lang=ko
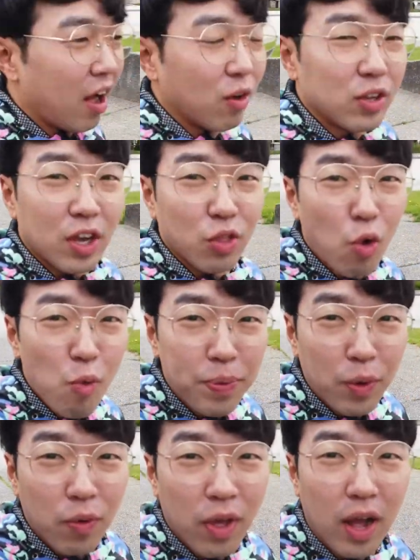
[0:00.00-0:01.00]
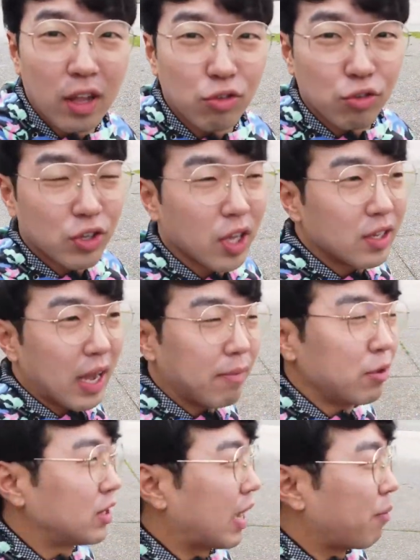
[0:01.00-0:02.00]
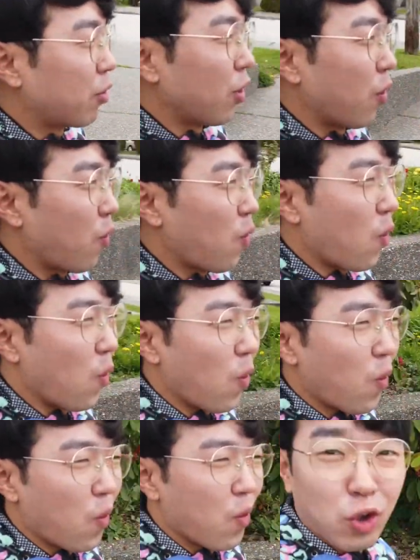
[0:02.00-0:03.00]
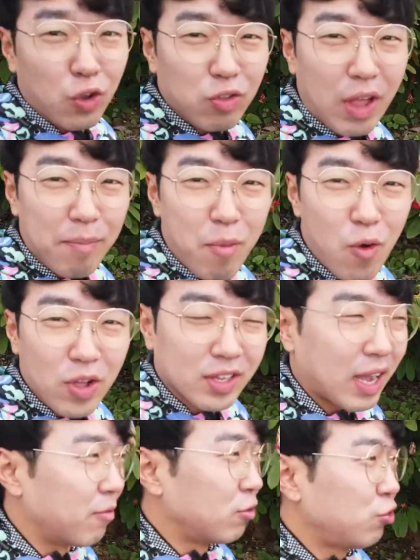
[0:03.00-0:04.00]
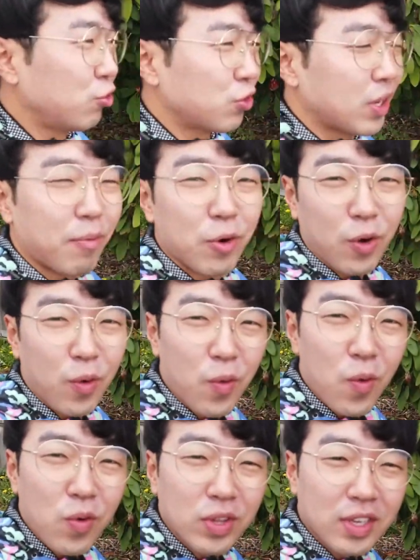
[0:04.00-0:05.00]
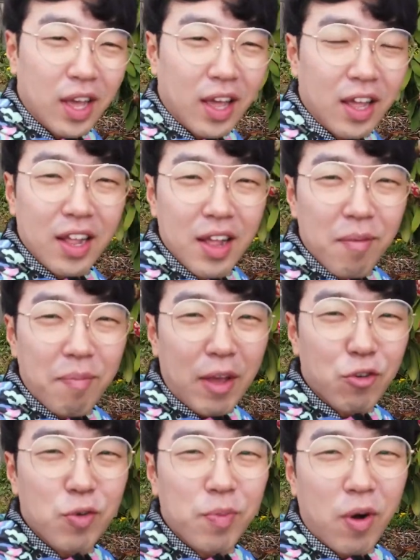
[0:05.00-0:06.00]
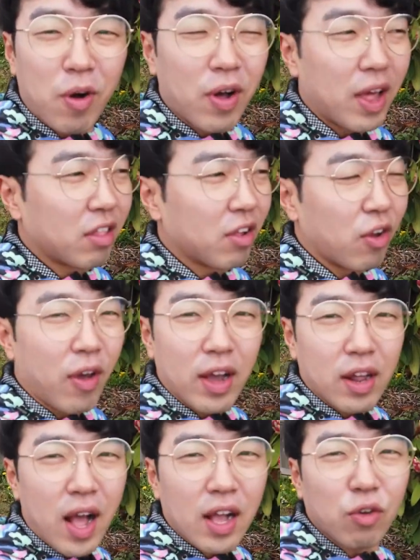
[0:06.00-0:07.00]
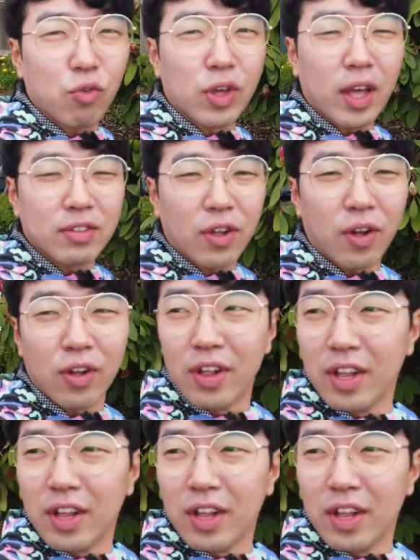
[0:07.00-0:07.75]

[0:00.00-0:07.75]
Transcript: 아, 어저께 너무 피곤해가지고 그냥 잠을 자버렸고 저녁도 안 먹고 그냥 잠을 쑥 자버렸고 이제 밴쿠버에서 여행을 하기 위해서